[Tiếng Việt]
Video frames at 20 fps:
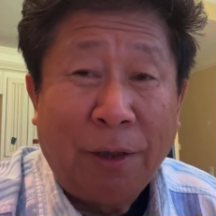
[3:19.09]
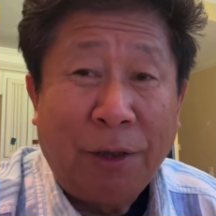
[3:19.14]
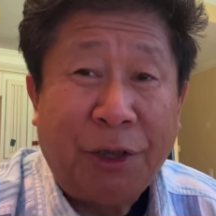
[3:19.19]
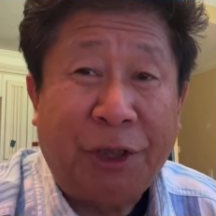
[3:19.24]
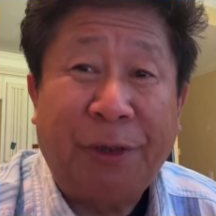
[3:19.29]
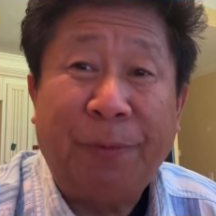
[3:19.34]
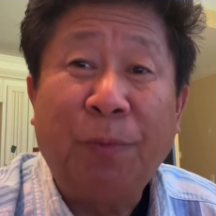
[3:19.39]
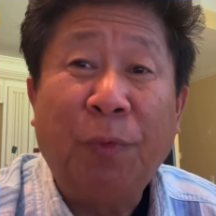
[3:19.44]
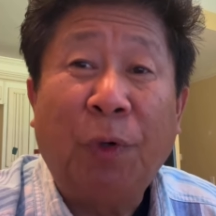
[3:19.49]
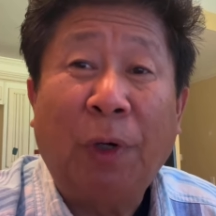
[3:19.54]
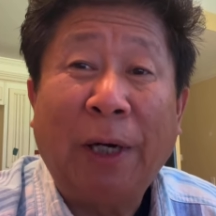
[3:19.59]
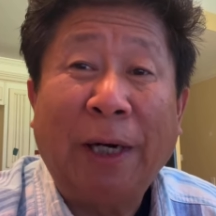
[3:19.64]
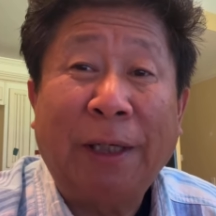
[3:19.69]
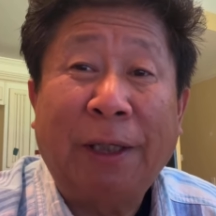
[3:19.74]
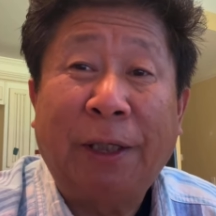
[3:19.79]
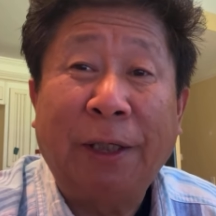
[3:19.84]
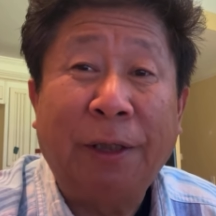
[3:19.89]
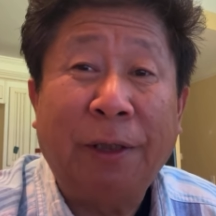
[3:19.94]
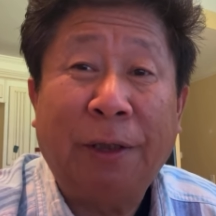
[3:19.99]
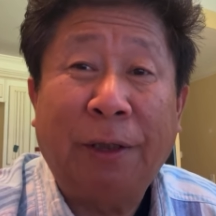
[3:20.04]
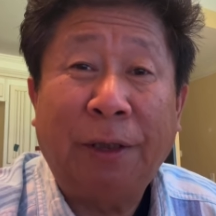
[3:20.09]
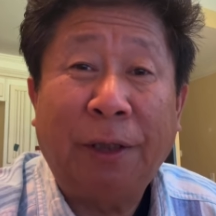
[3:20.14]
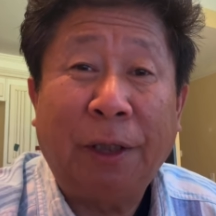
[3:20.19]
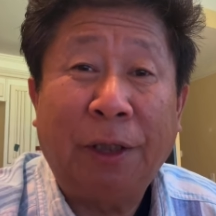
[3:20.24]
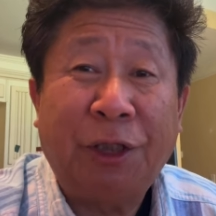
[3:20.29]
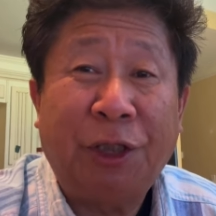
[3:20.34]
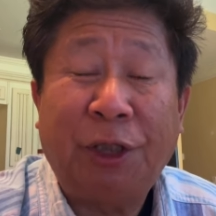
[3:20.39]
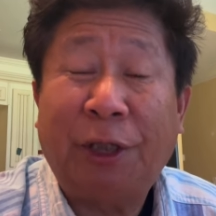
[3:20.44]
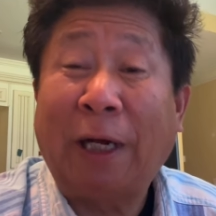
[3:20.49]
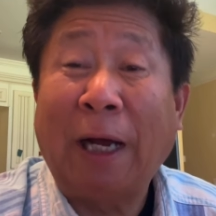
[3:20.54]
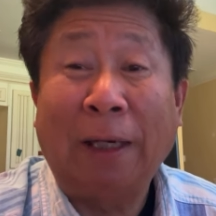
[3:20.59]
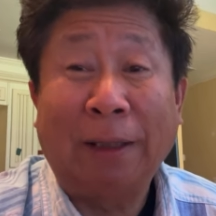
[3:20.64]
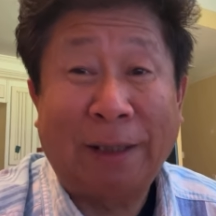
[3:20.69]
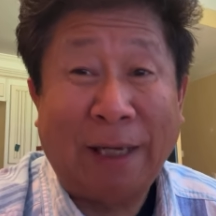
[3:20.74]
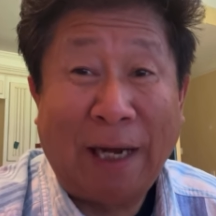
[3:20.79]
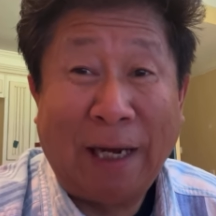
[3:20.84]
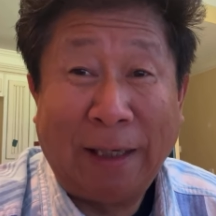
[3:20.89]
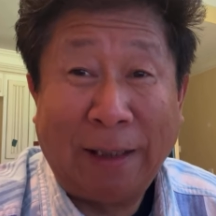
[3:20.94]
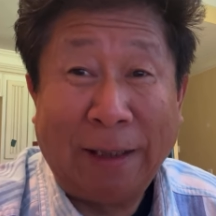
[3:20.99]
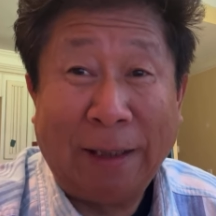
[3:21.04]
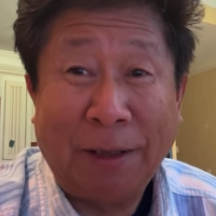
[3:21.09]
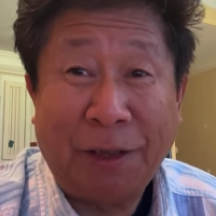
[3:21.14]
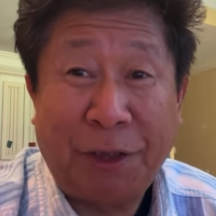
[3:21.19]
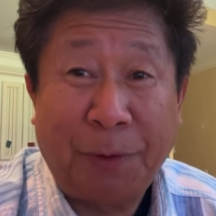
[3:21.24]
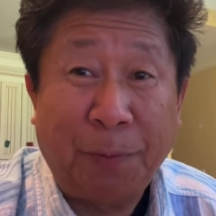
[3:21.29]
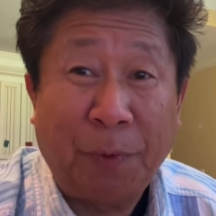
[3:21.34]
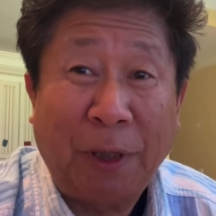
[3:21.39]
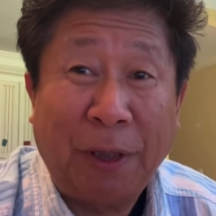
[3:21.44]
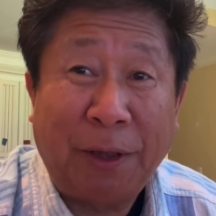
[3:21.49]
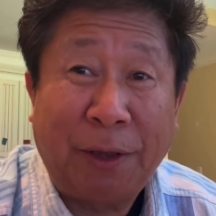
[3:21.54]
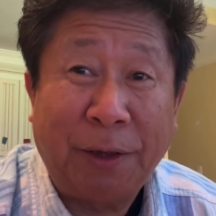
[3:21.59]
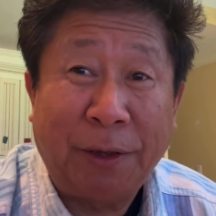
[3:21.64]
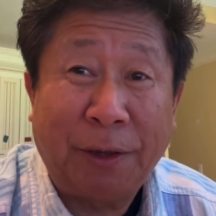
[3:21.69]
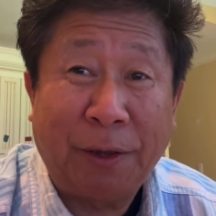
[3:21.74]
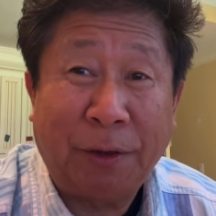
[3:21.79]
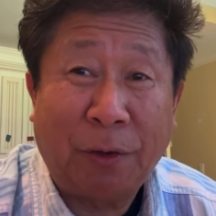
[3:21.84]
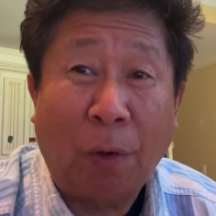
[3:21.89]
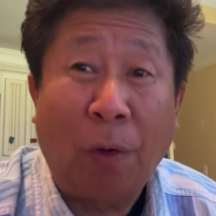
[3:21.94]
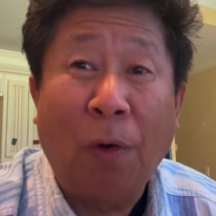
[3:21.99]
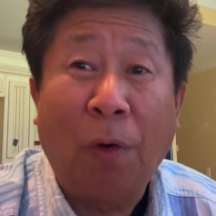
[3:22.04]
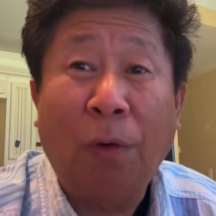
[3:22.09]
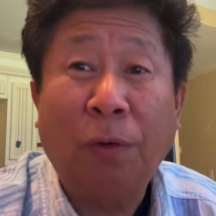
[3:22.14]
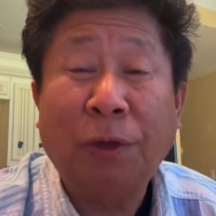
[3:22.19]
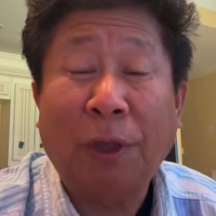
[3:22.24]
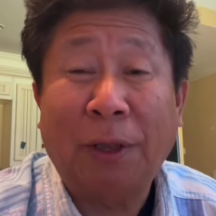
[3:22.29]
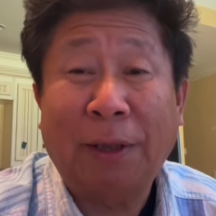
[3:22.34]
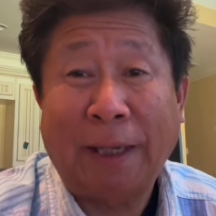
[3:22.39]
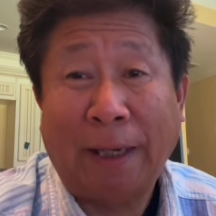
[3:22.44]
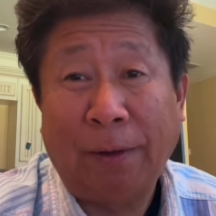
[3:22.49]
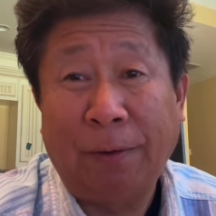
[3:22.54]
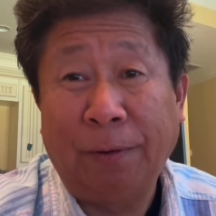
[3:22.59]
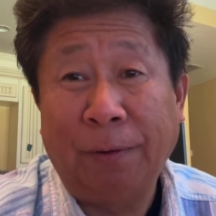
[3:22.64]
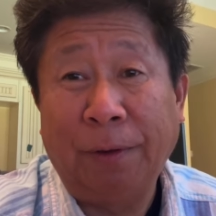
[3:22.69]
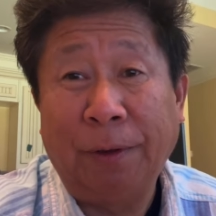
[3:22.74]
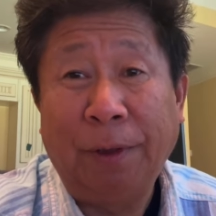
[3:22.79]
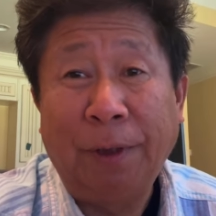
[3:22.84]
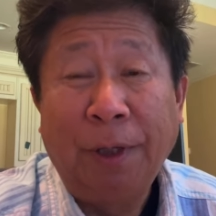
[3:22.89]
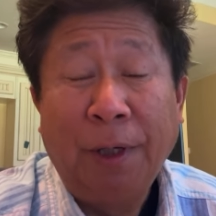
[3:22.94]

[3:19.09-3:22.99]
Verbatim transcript: chỉ mua lên từ cái chỉ cảm thả nè à, chỉ mua lên từ cái ô cho thảo nó